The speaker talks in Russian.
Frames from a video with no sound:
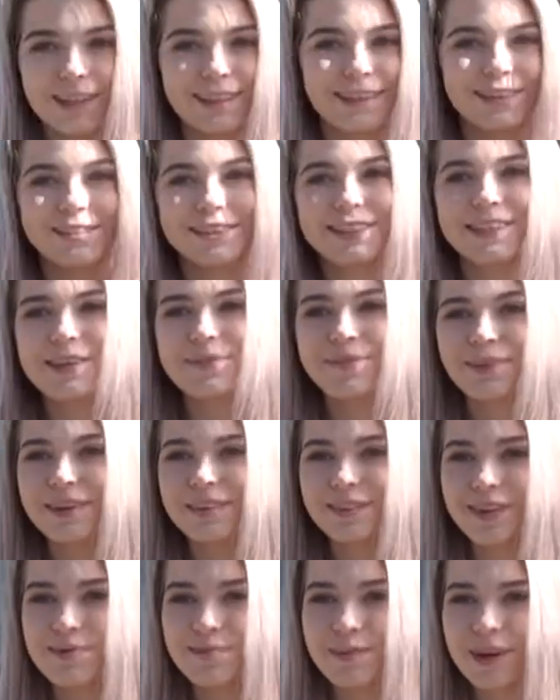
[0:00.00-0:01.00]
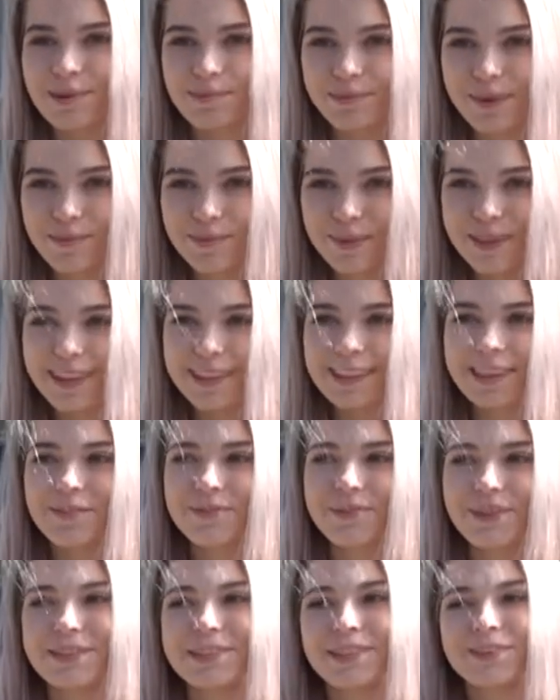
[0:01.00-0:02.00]
Это уже не первая моя
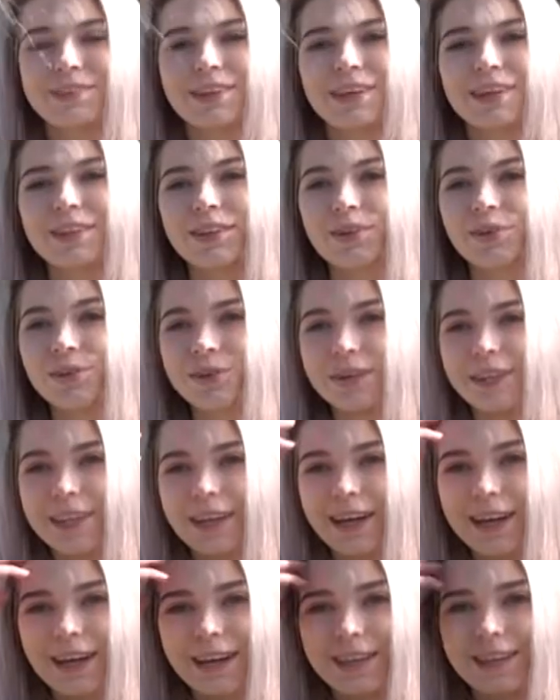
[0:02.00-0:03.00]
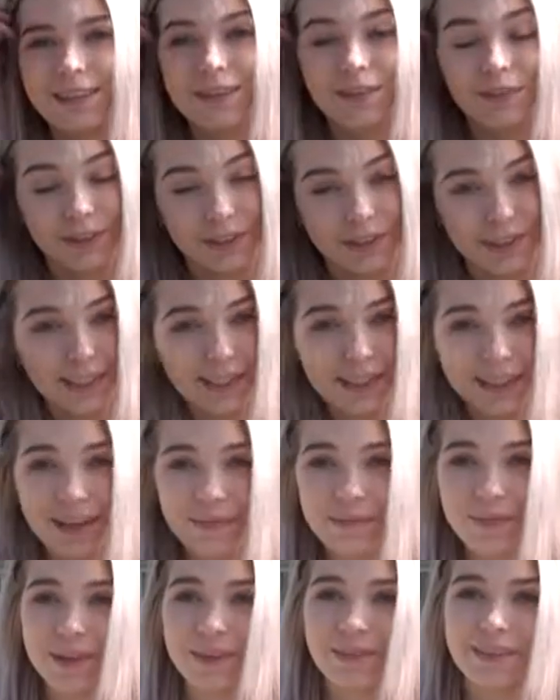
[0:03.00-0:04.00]
победа. В прошлом году я тоже
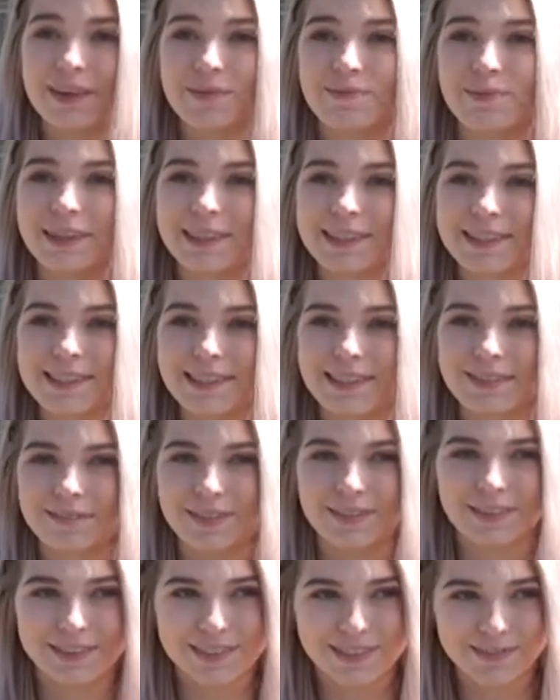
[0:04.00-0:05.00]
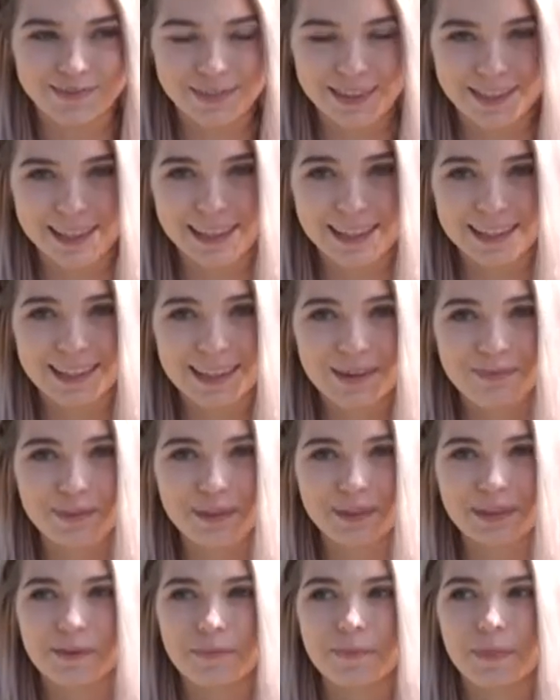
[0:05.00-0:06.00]
заняла первое место. Мне очень приятно
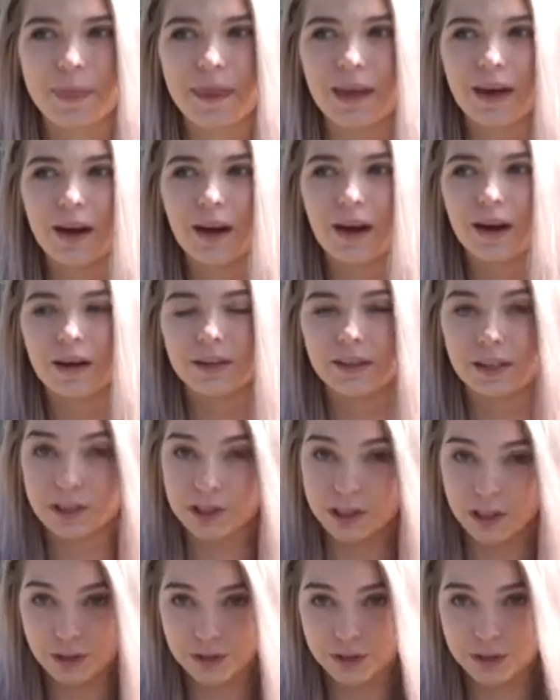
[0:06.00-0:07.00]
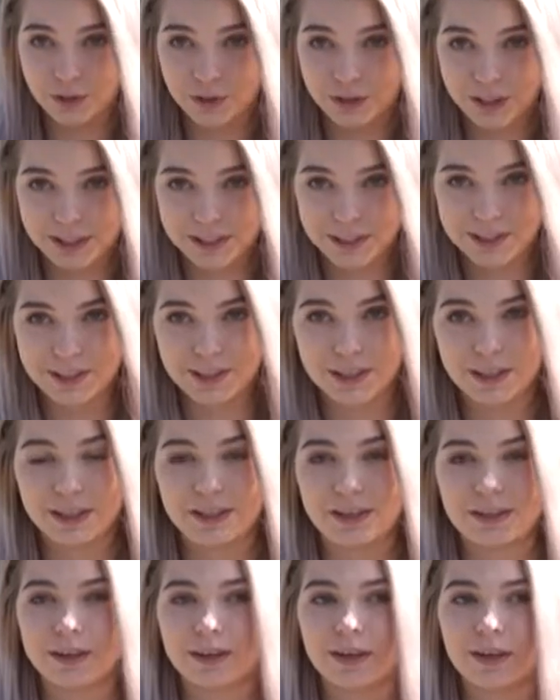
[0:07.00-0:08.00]
было. Я считаю, что
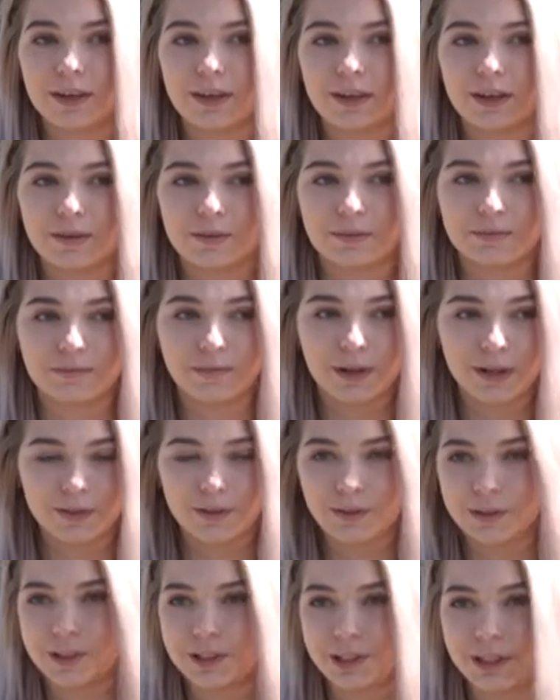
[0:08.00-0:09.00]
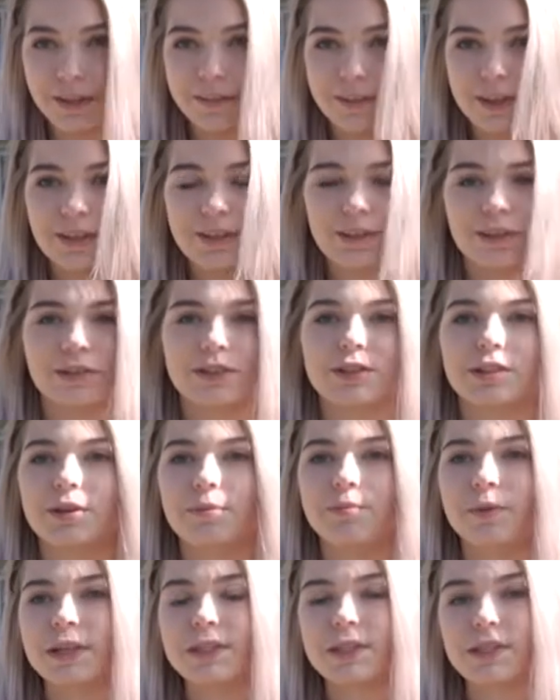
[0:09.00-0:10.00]
каждый э, молодой человек
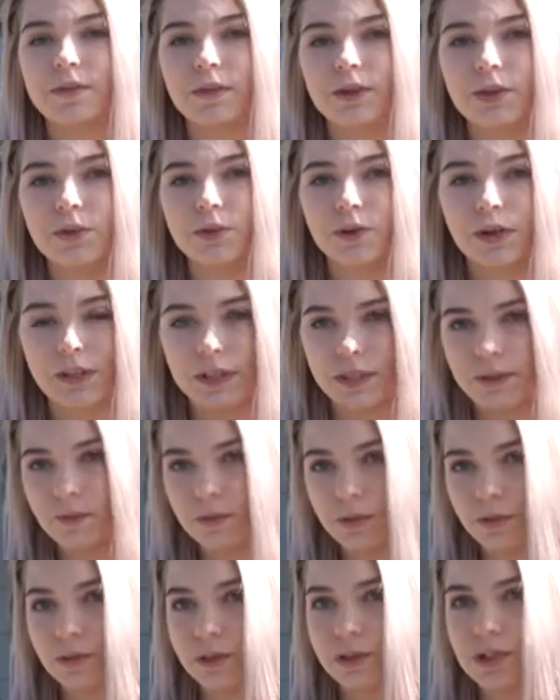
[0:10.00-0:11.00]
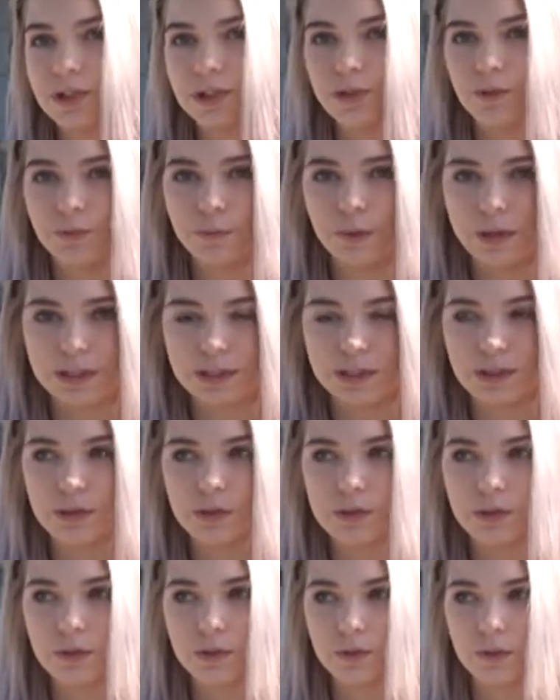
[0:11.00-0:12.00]
должен иметь свою активную жизненную
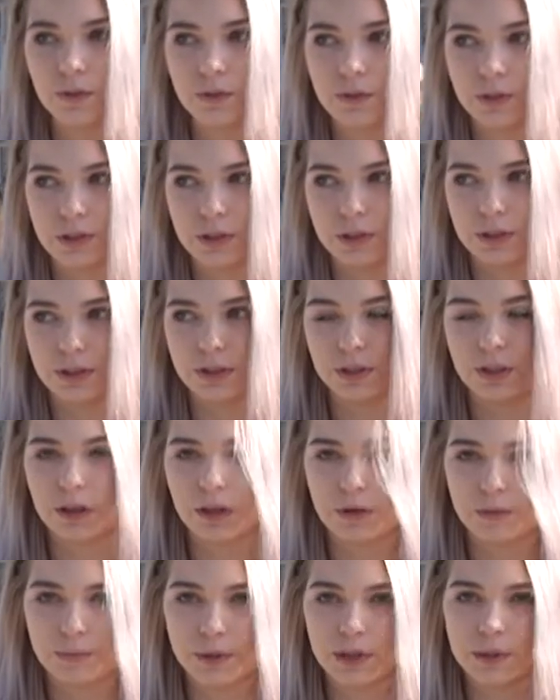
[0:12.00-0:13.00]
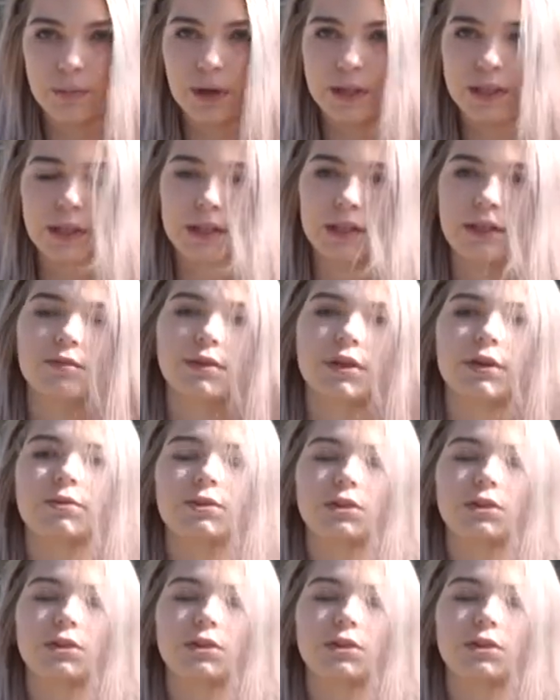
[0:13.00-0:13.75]
позицию, должен принимать активное